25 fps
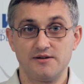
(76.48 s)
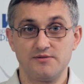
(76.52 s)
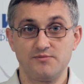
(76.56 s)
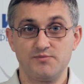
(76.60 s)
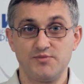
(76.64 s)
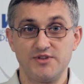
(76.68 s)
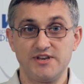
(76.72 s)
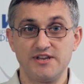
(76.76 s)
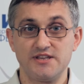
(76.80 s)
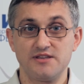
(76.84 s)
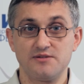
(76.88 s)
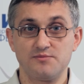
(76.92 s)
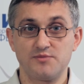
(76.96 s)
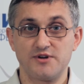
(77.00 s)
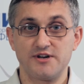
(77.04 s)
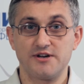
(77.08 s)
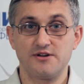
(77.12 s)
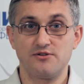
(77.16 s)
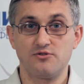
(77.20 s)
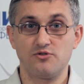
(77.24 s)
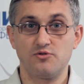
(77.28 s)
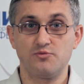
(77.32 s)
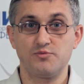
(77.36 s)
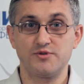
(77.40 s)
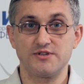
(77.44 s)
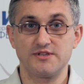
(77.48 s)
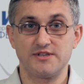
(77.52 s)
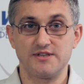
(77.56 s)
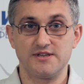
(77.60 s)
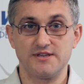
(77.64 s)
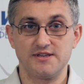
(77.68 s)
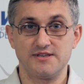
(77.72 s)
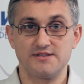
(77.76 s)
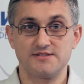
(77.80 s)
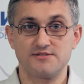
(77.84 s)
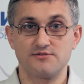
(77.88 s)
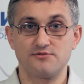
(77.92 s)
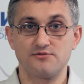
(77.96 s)
перенимая опыт
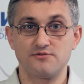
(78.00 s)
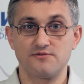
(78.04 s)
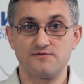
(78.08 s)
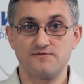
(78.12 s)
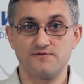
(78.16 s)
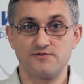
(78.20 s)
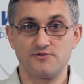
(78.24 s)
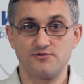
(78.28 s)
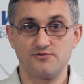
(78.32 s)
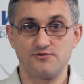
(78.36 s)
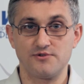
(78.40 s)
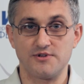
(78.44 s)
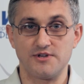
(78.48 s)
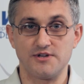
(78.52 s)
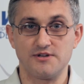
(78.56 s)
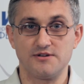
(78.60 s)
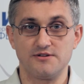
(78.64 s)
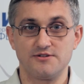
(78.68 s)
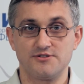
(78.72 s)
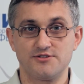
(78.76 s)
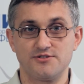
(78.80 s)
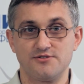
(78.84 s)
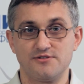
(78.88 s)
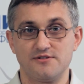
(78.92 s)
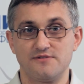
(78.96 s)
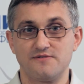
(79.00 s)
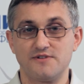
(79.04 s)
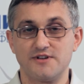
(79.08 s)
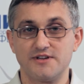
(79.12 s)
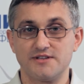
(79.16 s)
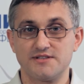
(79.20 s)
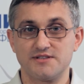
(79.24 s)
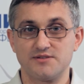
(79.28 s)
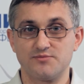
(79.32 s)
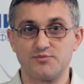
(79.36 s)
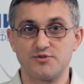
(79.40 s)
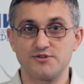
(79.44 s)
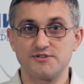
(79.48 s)
из рук в руки, что
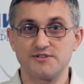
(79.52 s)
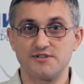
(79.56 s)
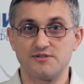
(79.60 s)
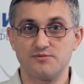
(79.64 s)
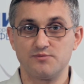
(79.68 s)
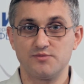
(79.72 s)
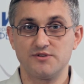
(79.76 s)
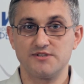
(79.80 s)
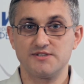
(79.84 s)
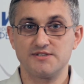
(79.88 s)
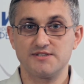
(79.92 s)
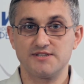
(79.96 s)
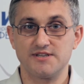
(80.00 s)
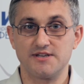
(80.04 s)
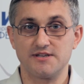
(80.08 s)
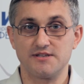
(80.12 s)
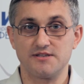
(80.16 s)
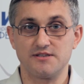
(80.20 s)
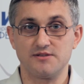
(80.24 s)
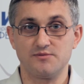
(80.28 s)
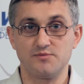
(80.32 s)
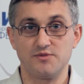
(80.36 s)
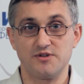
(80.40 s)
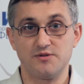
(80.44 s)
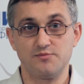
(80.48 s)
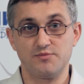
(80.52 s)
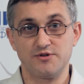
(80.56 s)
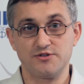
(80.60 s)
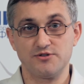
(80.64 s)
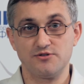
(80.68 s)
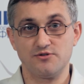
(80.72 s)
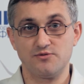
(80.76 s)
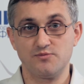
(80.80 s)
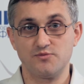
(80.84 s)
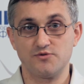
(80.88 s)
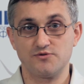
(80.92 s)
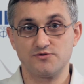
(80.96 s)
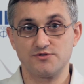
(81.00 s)
является просто бесценным. И
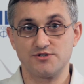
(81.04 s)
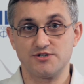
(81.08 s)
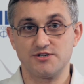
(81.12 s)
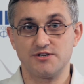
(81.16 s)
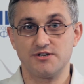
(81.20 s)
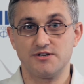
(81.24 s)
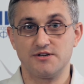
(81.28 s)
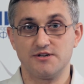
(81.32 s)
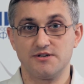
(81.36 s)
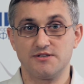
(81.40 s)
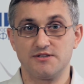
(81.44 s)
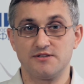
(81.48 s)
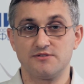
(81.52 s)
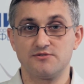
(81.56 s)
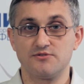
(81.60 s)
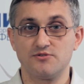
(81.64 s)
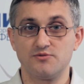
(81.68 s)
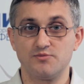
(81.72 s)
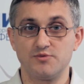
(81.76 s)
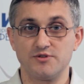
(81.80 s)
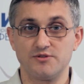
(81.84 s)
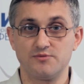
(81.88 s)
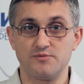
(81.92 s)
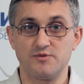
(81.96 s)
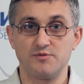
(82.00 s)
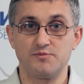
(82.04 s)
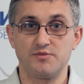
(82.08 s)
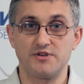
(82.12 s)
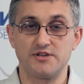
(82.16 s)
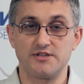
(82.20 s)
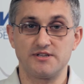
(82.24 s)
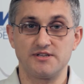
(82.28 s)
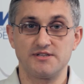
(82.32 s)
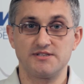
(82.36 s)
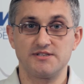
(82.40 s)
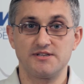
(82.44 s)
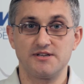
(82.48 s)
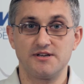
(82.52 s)
потом уже этот опыт мы
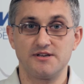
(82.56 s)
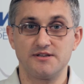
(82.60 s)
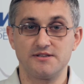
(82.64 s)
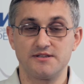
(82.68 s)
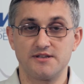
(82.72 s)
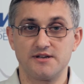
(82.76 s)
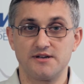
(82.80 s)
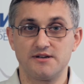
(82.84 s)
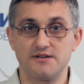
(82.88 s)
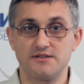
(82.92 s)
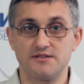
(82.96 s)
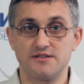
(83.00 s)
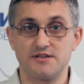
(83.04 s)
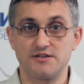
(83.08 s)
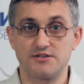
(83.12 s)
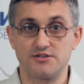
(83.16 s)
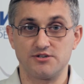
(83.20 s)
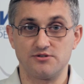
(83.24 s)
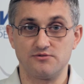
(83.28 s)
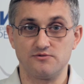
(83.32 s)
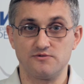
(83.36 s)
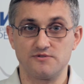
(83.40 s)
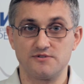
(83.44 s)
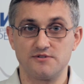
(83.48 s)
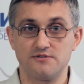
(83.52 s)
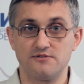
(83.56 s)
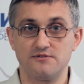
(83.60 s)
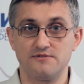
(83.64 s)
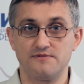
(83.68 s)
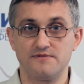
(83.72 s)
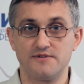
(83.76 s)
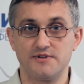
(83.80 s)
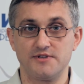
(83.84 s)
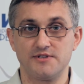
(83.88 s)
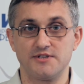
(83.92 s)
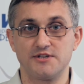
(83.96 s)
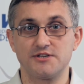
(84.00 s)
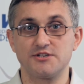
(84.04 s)
переносили на наши
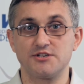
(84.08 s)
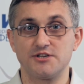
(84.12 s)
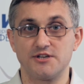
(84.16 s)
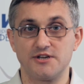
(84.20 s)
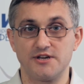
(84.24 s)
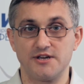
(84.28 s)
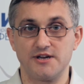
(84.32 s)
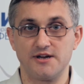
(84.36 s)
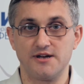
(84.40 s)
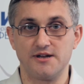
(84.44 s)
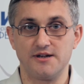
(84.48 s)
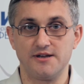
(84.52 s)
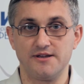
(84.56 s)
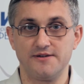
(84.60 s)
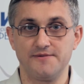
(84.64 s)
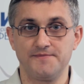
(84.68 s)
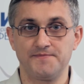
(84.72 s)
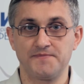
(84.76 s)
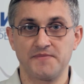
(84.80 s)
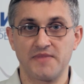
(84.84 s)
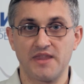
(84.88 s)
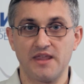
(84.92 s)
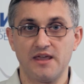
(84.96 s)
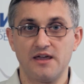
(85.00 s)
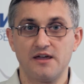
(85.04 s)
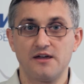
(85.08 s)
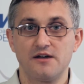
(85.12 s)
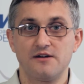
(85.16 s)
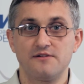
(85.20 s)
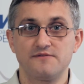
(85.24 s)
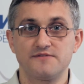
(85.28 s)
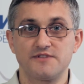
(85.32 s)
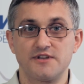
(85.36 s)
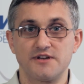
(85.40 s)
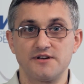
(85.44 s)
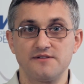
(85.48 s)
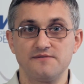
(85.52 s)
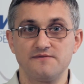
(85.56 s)
условия и наши реалии.
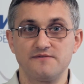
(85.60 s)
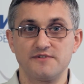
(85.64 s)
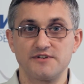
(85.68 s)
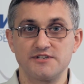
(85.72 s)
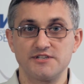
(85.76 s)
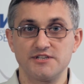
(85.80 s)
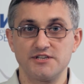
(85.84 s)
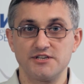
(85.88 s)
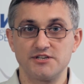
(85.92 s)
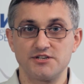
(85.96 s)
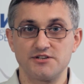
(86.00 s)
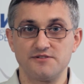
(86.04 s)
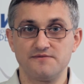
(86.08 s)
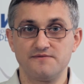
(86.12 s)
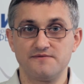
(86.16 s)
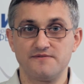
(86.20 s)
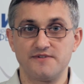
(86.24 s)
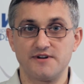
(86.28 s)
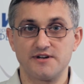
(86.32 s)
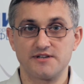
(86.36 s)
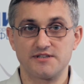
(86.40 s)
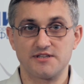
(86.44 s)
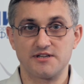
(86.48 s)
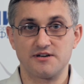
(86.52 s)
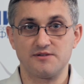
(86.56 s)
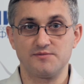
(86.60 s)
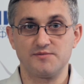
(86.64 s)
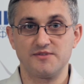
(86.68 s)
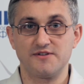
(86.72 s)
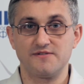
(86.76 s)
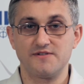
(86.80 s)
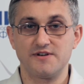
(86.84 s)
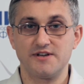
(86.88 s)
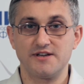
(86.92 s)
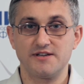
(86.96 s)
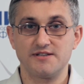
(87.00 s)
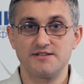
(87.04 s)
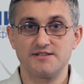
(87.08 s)
Вторым важнейшим фактором
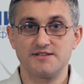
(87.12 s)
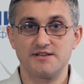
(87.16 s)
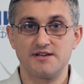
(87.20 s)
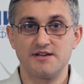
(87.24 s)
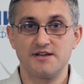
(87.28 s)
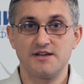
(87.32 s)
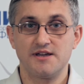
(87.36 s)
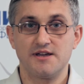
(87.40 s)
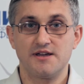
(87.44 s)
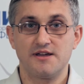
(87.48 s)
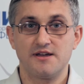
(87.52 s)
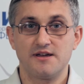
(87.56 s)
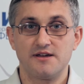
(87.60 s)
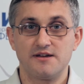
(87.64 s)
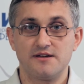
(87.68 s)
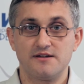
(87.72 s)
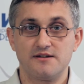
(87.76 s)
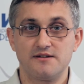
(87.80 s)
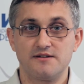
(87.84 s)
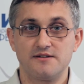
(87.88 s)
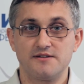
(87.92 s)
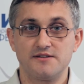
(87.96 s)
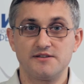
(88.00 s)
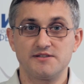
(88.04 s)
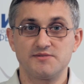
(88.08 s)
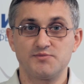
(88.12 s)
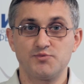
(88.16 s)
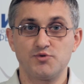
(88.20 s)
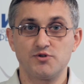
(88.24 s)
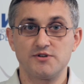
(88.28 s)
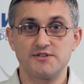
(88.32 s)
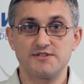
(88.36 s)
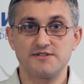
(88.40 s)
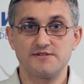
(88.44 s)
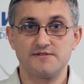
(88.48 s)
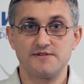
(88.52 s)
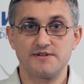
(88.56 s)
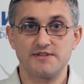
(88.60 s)
является э,
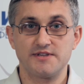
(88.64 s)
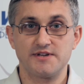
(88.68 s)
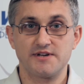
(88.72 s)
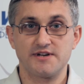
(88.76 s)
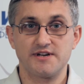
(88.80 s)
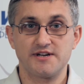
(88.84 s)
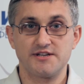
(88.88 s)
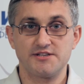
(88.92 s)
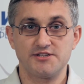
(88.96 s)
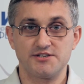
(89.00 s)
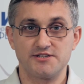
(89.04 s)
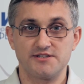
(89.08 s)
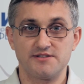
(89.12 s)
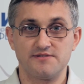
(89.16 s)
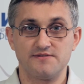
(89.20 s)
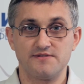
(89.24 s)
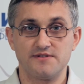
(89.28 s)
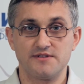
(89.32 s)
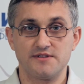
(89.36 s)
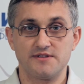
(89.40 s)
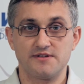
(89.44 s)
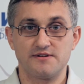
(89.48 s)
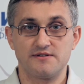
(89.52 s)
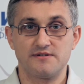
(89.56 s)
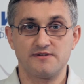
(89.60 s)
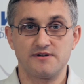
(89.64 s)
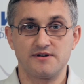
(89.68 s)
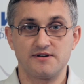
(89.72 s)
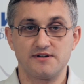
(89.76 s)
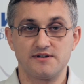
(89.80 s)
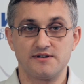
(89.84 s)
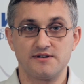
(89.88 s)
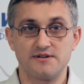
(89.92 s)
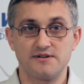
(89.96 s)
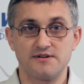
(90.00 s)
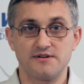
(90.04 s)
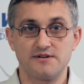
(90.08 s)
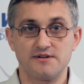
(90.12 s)
использование качественного
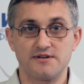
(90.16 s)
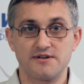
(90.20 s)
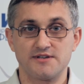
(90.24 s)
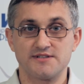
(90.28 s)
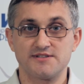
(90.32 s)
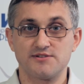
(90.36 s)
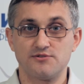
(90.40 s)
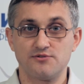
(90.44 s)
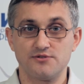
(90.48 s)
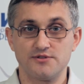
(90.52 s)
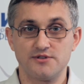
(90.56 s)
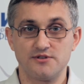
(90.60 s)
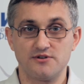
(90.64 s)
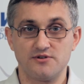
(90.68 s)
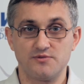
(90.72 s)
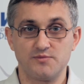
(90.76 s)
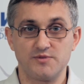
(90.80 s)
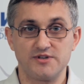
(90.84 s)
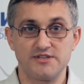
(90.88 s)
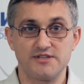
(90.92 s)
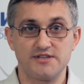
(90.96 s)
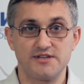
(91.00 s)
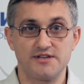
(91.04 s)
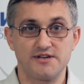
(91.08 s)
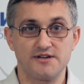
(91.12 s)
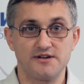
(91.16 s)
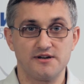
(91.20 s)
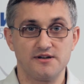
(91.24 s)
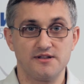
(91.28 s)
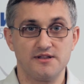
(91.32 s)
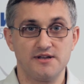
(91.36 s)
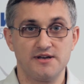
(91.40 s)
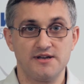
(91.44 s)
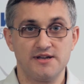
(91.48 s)
э, расходного материала.